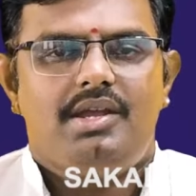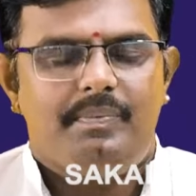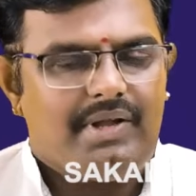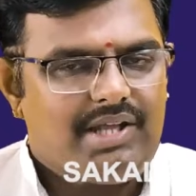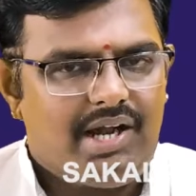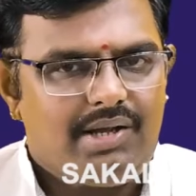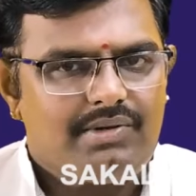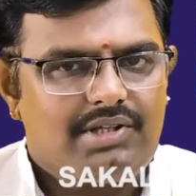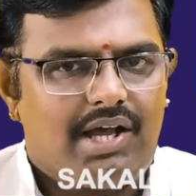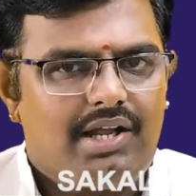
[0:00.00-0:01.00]
ఈ పదిహేడవ
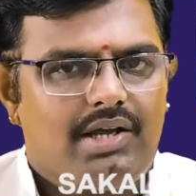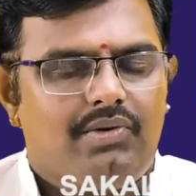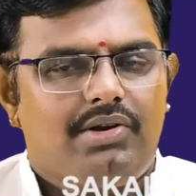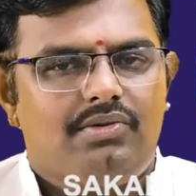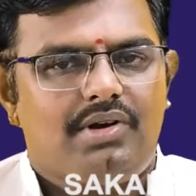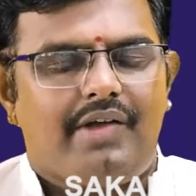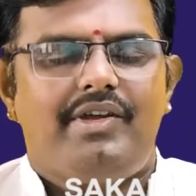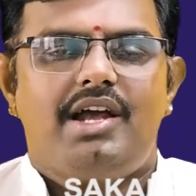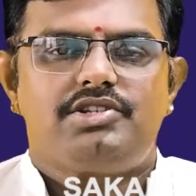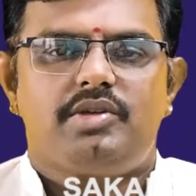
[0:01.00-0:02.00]
తారీఖు వరకు
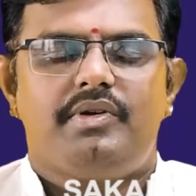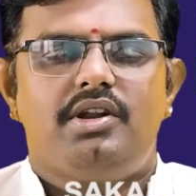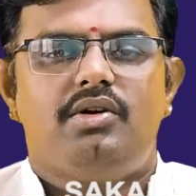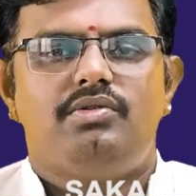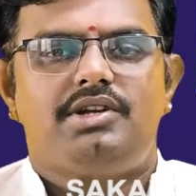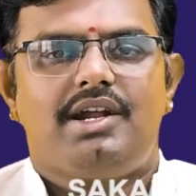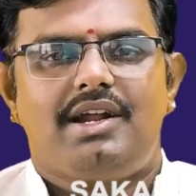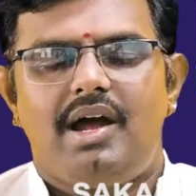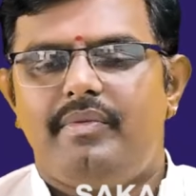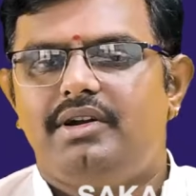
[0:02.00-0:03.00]
రవి అష్టమంలో ఉంటారు
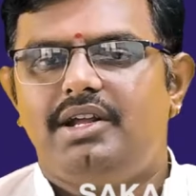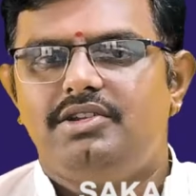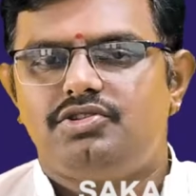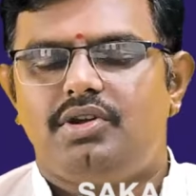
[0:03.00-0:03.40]
కాబట్టి